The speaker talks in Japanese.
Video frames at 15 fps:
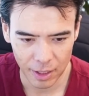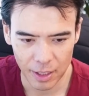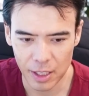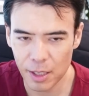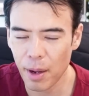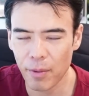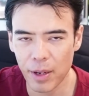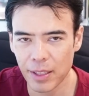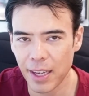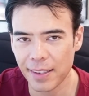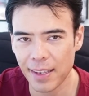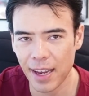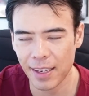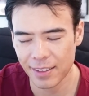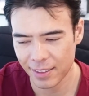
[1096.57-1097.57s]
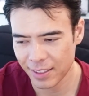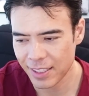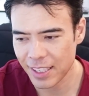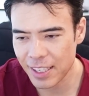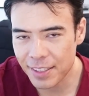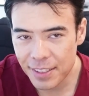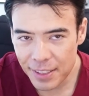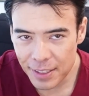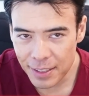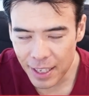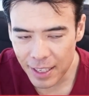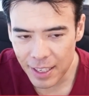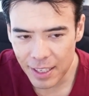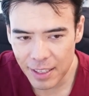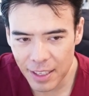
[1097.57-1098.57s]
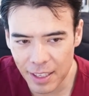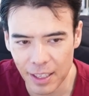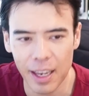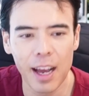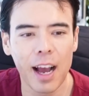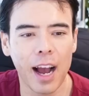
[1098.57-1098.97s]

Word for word: 今はただ一時的に